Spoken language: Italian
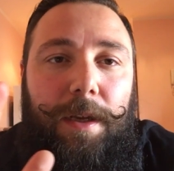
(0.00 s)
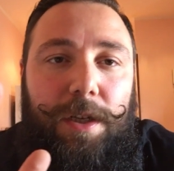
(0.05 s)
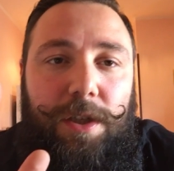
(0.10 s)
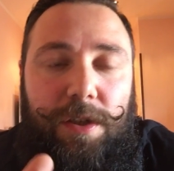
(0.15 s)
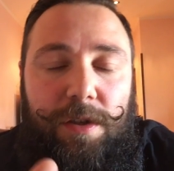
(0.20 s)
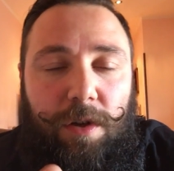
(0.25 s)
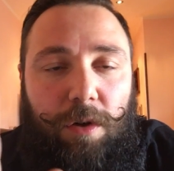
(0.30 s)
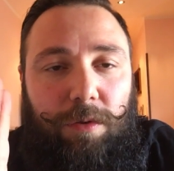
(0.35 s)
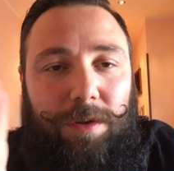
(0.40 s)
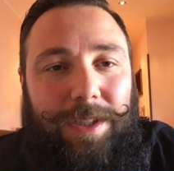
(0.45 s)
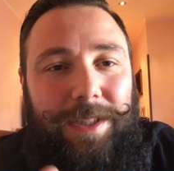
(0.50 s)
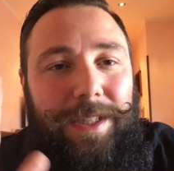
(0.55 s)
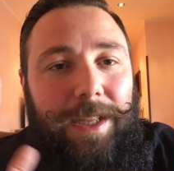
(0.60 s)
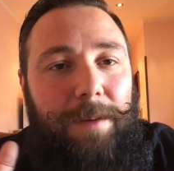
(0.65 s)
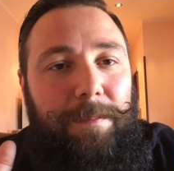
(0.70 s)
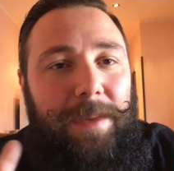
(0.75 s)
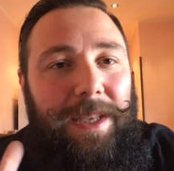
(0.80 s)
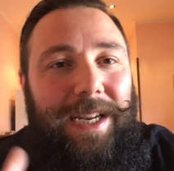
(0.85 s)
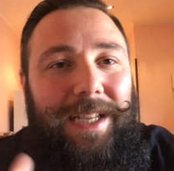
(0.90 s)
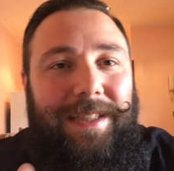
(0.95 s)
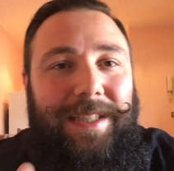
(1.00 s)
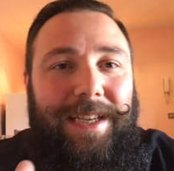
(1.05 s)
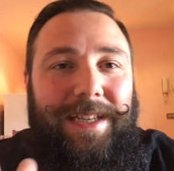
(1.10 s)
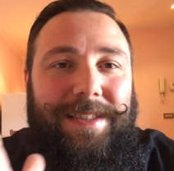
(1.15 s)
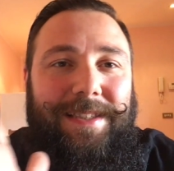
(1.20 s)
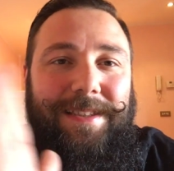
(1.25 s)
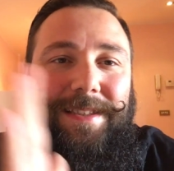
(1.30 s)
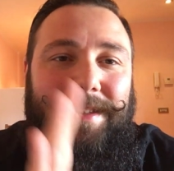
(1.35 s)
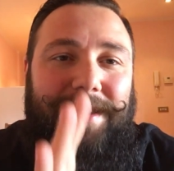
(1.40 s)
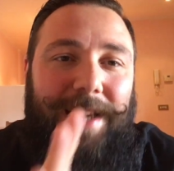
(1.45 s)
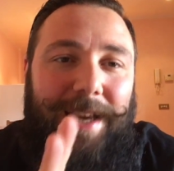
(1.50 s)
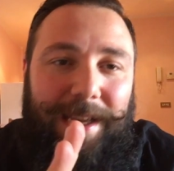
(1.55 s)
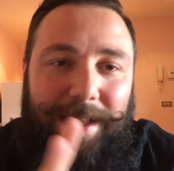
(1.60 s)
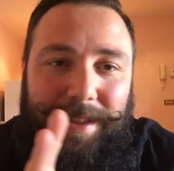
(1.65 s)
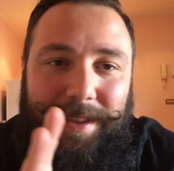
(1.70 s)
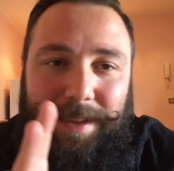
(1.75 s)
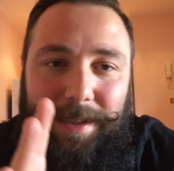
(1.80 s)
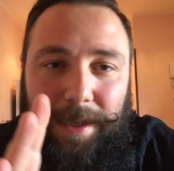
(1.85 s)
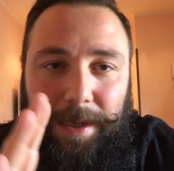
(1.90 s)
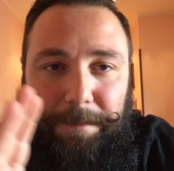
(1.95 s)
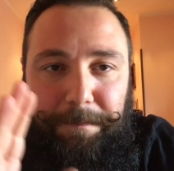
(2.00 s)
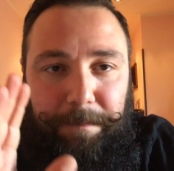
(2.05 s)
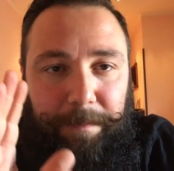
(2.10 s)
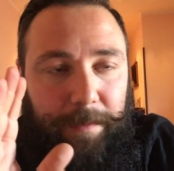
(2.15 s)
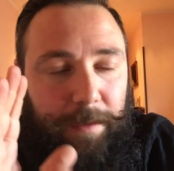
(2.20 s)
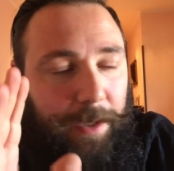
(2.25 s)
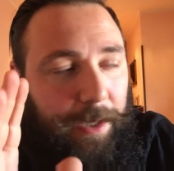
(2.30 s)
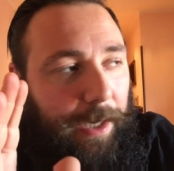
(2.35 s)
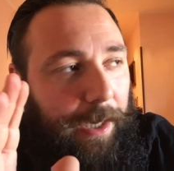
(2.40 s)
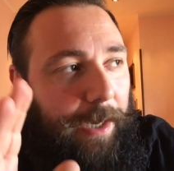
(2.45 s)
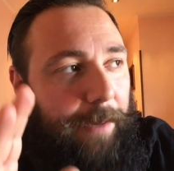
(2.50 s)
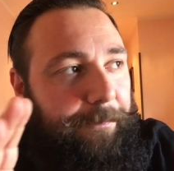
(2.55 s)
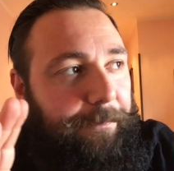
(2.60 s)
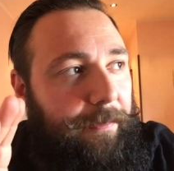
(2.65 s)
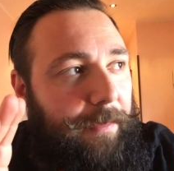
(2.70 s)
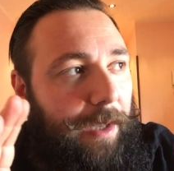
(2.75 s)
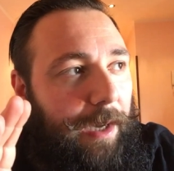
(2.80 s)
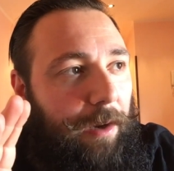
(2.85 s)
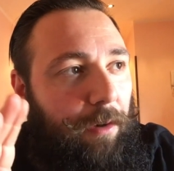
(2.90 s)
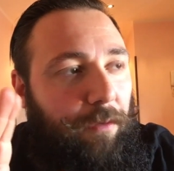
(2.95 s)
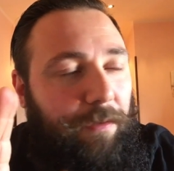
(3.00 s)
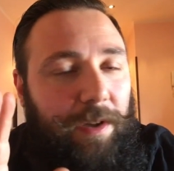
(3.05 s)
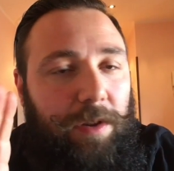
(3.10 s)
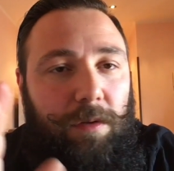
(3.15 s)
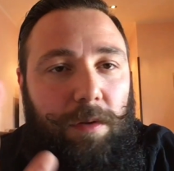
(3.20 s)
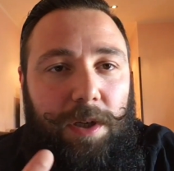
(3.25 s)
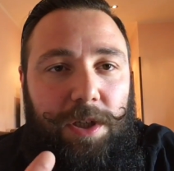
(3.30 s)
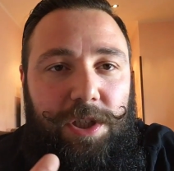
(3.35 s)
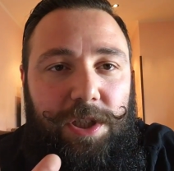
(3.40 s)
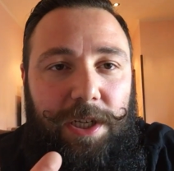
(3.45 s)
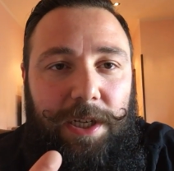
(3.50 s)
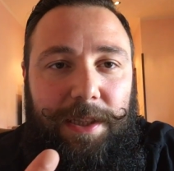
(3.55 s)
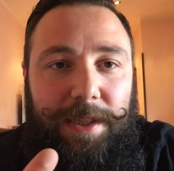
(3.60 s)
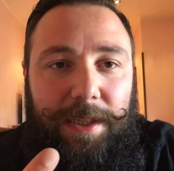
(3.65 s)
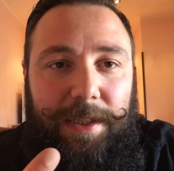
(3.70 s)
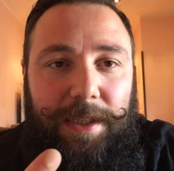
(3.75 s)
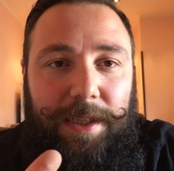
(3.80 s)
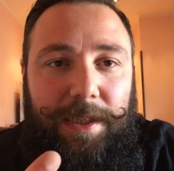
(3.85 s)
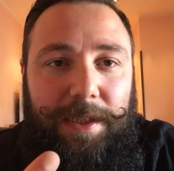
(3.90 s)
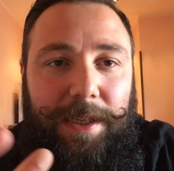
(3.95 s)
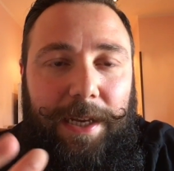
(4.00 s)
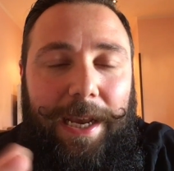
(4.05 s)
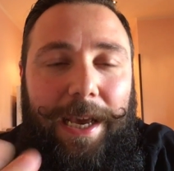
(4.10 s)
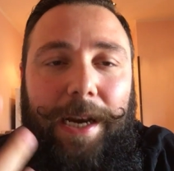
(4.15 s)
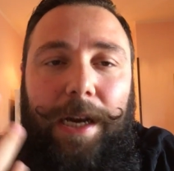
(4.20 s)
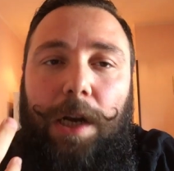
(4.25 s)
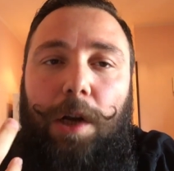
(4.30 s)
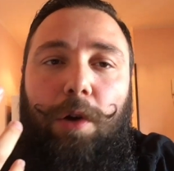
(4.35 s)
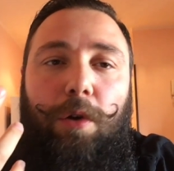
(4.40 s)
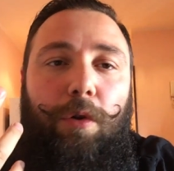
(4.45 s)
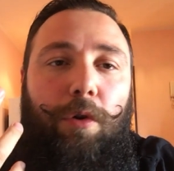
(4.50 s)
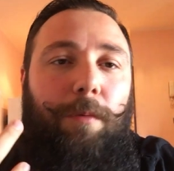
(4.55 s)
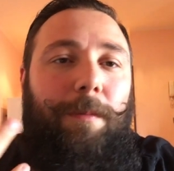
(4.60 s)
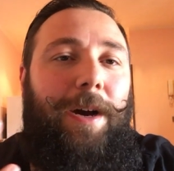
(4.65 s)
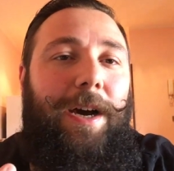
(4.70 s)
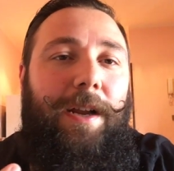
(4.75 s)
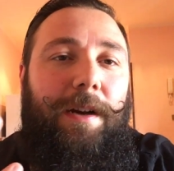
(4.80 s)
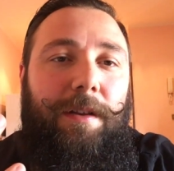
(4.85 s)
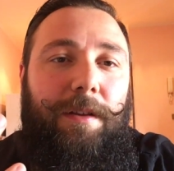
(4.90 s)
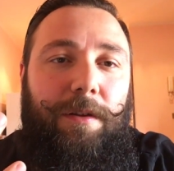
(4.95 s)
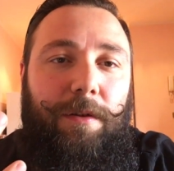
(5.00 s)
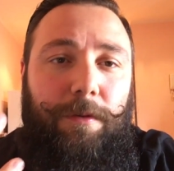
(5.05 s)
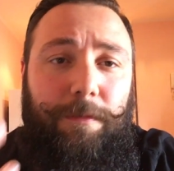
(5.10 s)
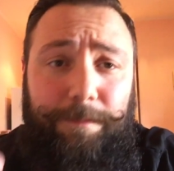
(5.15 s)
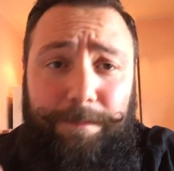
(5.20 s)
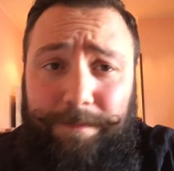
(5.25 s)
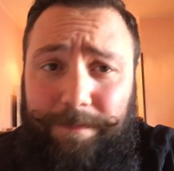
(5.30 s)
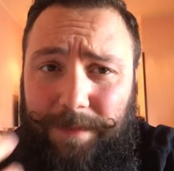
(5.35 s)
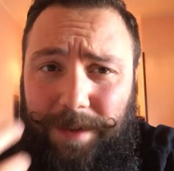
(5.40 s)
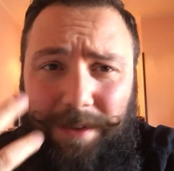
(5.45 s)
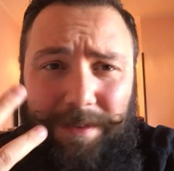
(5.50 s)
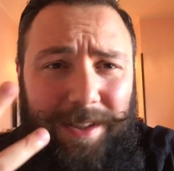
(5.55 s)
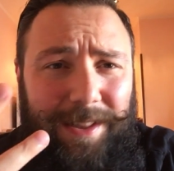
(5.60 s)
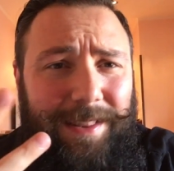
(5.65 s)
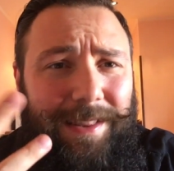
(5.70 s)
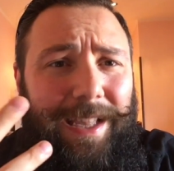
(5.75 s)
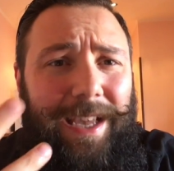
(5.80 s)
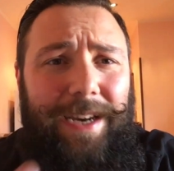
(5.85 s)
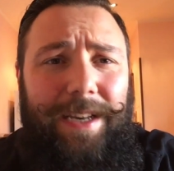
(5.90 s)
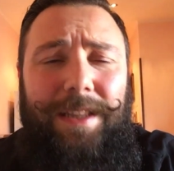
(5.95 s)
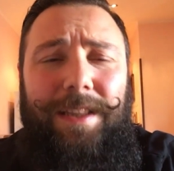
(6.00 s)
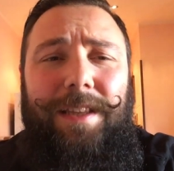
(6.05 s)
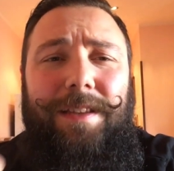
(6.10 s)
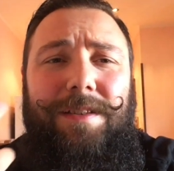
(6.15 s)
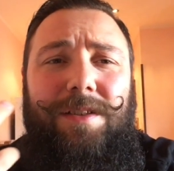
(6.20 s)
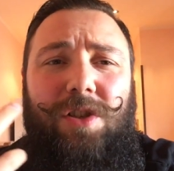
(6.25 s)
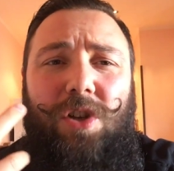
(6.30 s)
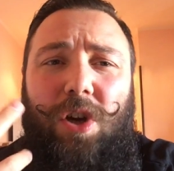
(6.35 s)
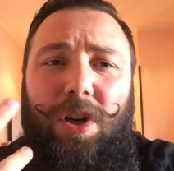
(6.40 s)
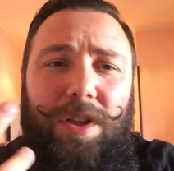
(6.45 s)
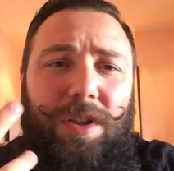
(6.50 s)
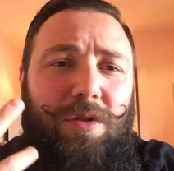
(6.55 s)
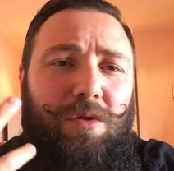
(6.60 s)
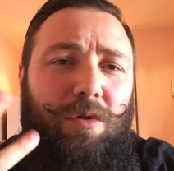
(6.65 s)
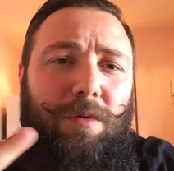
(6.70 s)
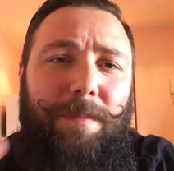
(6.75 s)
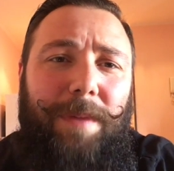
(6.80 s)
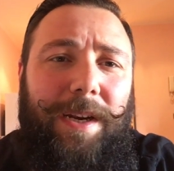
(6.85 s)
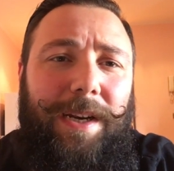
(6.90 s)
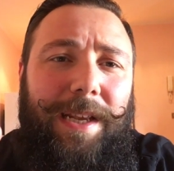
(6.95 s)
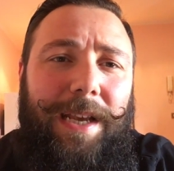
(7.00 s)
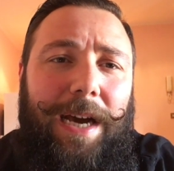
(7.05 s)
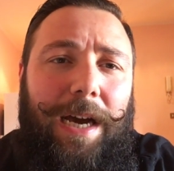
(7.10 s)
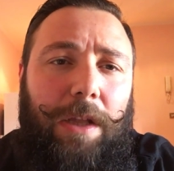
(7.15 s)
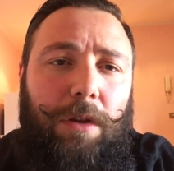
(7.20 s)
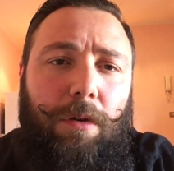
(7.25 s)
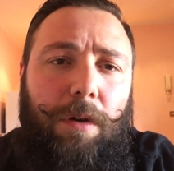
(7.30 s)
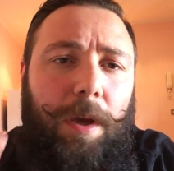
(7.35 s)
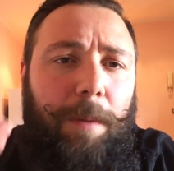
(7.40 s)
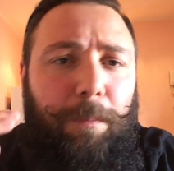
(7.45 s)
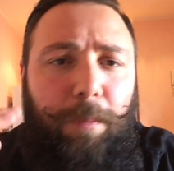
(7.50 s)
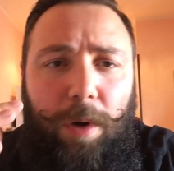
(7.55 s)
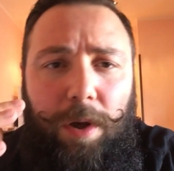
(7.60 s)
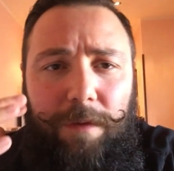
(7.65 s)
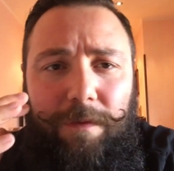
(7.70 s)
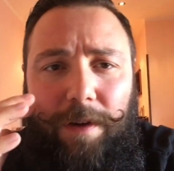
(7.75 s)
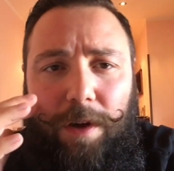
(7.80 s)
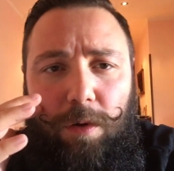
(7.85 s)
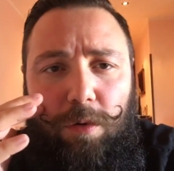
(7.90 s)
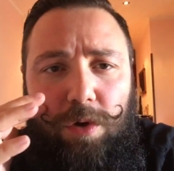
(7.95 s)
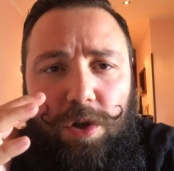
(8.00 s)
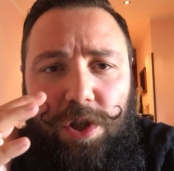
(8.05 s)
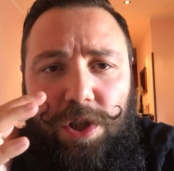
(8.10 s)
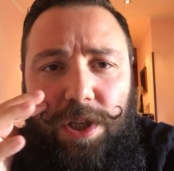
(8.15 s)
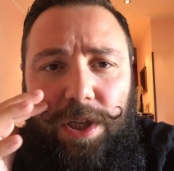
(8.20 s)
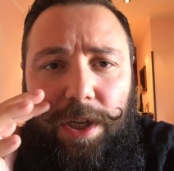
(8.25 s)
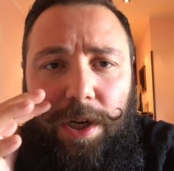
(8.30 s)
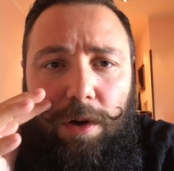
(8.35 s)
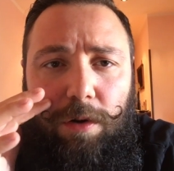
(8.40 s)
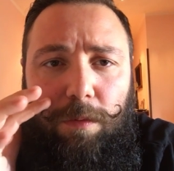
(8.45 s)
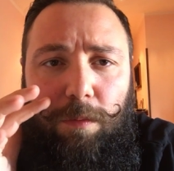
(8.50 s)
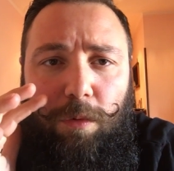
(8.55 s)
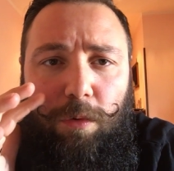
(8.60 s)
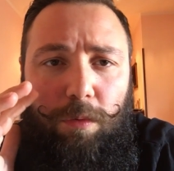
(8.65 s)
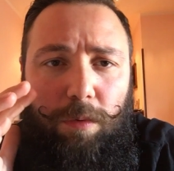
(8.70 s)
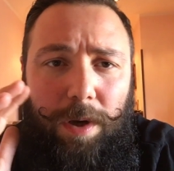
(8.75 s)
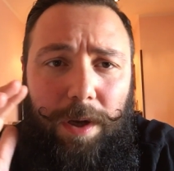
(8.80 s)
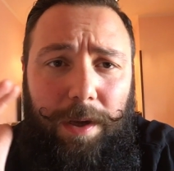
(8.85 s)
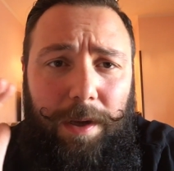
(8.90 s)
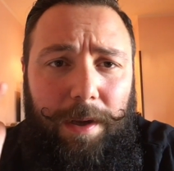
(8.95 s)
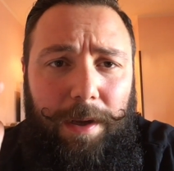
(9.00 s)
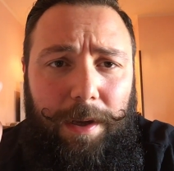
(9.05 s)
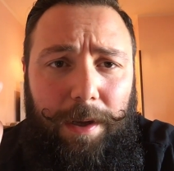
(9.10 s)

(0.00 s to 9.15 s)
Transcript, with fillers: ci sono determinate aziende che hanno fatto la scelta di creare il loro marchio, diventare solidi sul mercato e poi far uscire comunque